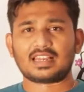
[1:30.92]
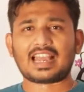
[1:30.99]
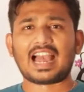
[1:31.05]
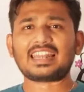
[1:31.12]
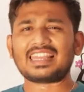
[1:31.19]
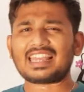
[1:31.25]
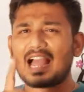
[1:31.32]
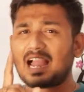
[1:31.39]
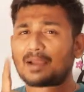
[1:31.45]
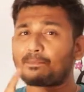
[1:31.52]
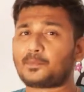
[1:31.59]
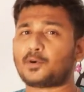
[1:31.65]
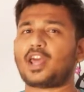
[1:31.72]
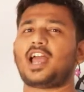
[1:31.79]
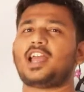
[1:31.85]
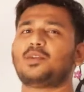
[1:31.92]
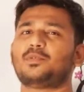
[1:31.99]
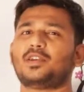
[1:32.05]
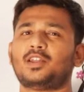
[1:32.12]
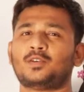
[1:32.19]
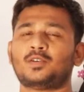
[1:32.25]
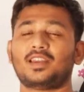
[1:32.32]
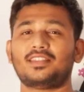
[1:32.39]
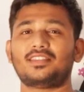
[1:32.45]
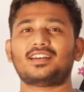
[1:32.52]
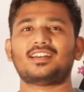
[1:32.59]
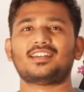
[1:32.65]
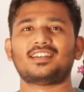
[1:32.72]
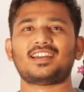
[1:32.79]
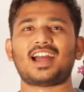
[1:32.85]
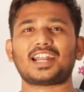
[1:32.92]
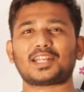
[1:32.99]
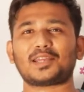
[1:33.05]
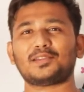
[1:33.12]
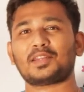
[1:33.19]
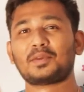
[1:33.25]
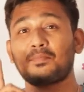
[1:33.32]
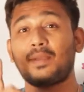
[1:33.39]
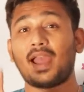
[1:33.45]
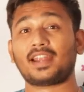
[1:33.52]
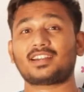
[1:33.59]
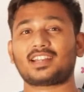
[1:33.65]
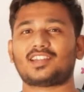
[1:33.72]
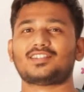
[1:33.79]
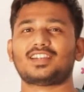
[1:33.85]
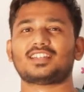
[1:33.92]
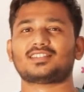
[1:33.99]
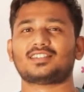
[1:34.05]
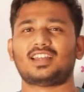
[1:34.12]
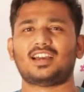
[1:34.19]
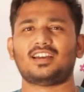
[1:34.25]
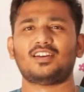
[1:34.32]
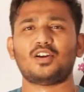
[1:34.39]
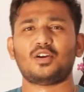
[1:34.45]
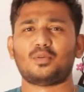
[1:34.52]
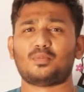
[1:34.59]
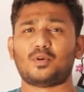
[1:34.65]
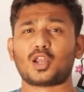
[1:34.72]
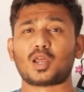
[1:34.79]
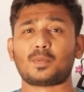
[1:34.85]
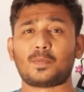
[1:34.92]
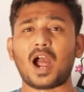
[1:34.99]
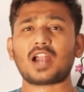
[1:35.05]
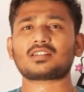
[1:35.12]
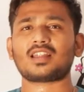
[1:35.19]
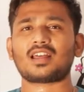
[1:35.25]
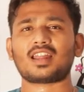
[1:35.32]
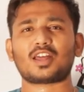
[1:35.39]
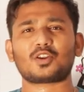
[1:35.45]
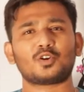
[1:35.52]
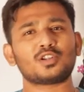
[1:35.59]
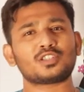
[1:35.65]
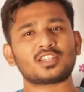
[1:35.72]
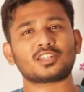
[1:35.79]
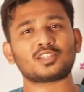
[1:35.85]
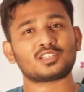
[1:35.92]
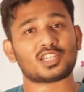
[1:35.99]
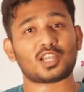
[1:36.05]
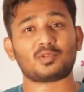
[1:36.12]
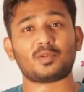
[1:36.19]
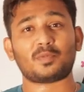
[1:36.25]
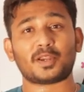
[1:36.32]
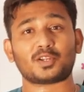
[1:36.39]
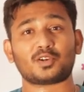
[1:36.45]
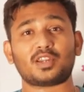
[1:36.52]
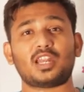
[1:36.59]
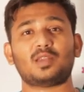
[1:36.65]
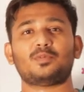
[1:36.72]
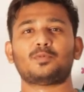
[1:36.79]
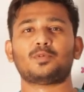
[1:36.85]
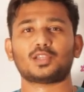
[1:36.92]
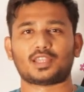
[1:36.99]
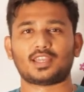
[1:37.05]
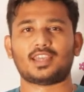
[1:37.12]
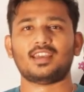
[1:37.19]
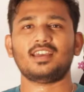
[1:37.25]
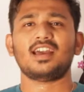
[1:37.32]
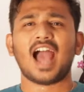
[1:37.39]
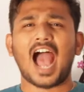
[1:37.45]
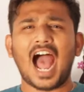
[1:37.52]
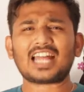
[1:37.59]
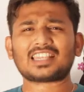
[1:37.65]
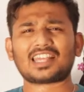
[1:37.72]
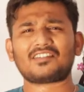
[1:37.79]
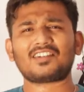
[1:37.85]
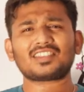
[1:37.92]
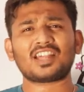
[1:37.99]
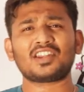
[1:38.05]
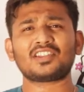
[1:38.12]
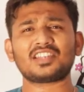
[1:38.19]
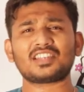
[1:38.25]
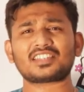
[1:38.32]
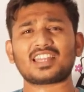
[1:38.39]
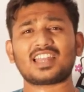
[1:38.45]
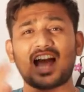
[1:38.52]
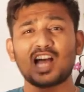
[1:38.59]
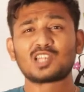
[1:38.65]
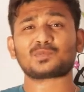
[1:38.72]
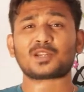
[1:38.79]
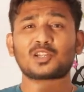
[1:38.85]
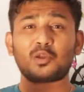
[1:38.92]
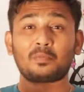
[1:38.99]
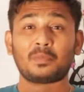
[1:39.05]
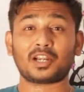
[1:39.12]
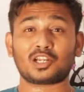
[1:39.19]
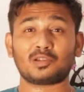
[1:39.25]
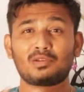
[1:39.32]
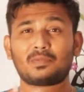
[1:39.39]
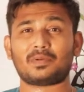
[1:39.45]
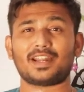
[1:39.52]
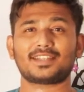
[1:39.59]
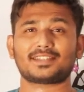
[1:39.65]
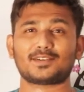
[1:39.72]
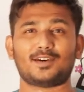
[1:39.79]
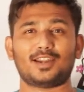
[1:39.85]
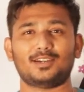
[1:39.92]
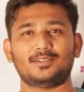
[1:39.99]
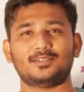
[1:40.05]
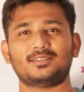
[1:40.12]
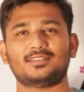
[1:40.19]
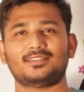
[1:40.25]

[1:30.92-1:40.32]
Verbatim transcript: కానీ అప్పుడే అయిపోయాను ఎందుకంటే ఆ టైంలో నేను బైక్ డ్రైవ్ చేస్తున్నా పొరపాటున నా రెండు చేతులు జేబులో పెట్టుకొని వెళ్ళిపోతే ఆ తర్వాత నన్ను తీసుకెళ్ళి హాస్పిటల్లో బెడ్ మీద పడేసేవాళ్ళు